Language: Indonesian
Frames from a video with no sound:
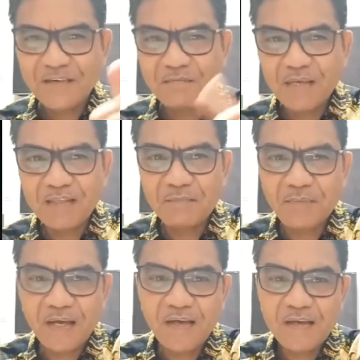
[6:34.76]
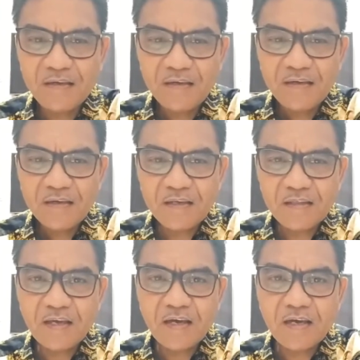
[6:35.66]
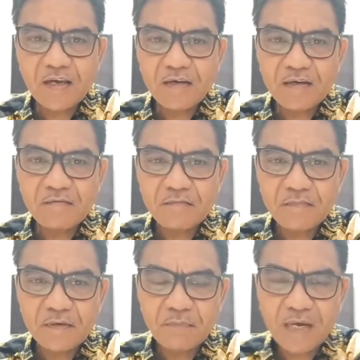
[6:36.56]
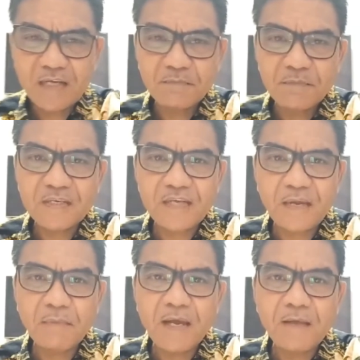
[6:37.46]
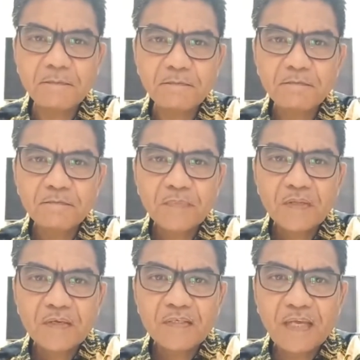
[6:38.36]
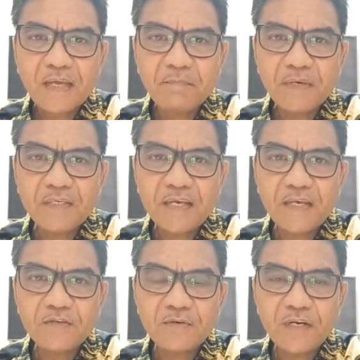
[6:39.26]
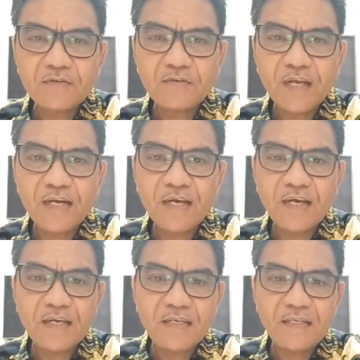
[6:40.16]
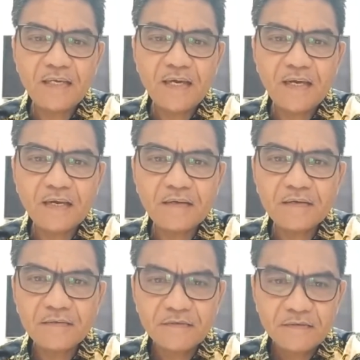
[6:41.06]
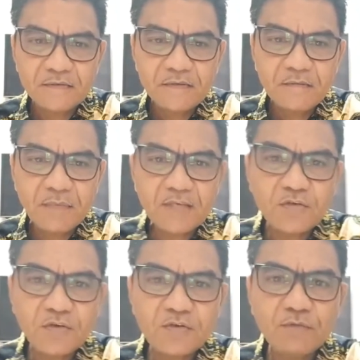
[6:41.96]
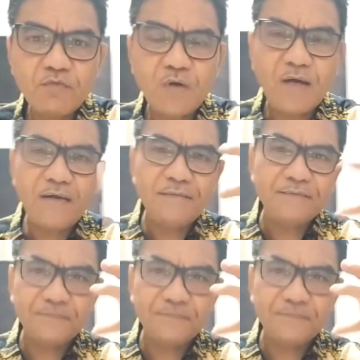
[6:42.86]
Mantap ya. Kita akan bahas bersama. Saya percaya saudara-saudara yang masuk semua